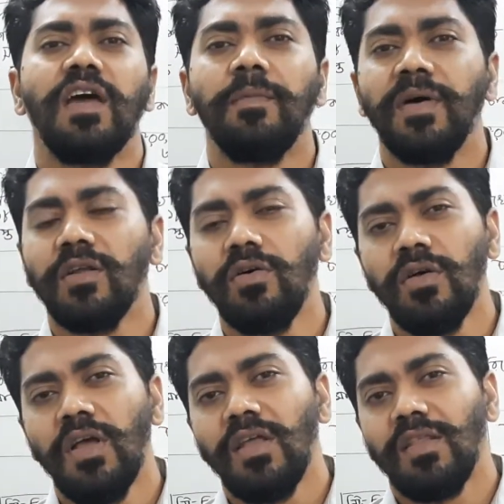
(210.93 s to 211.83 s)
না পারো
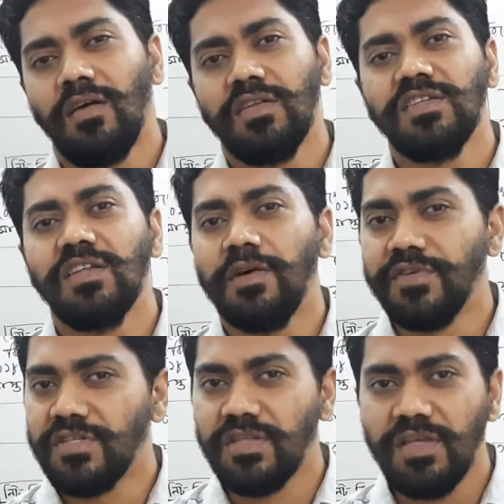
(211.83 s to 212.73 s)
তাহলে সেটা
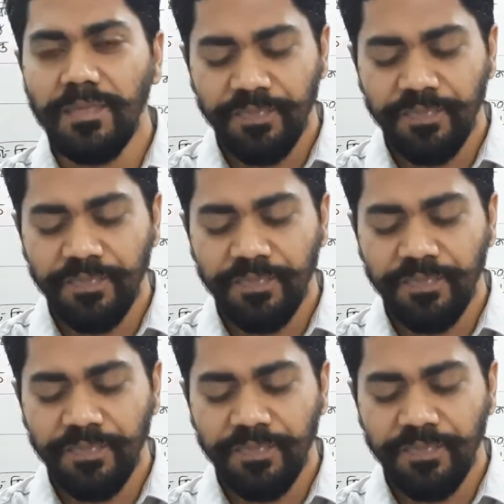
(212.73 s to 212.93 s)
আমার সাথে